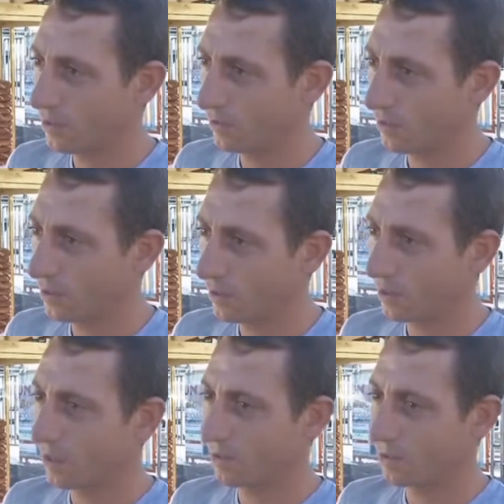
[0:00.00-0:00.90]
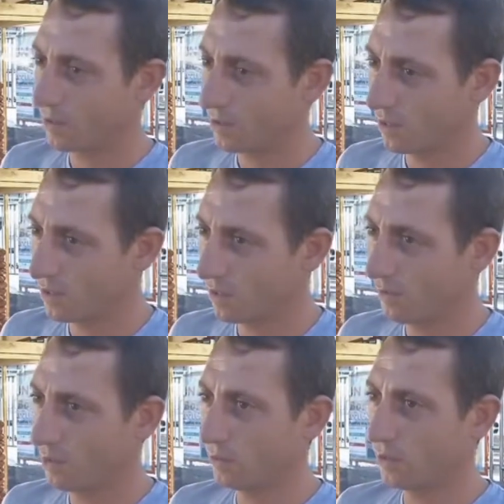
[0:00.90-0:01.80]
toán đại diện cũng nói lên nền
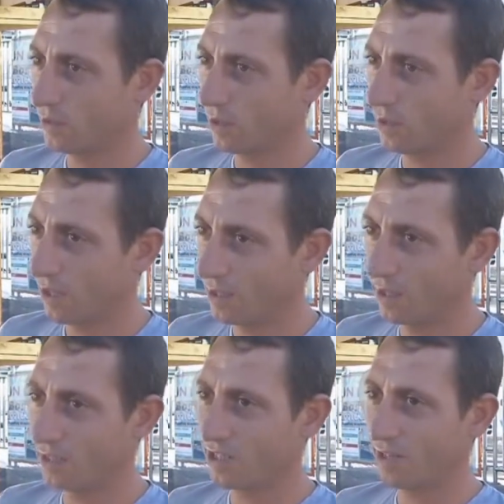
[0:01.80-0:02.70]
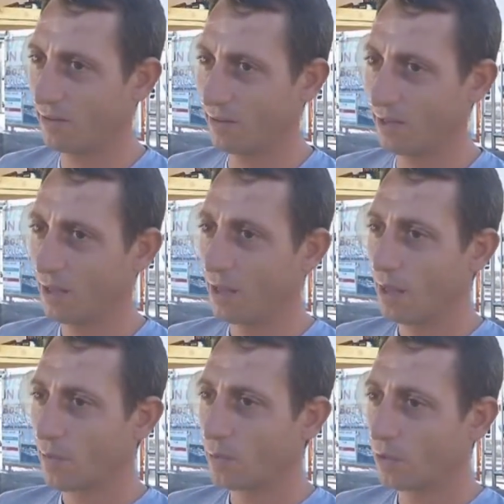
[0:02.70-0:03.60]
kinh tế đang tăng trưởng của Thổ Nhĩ Kỳ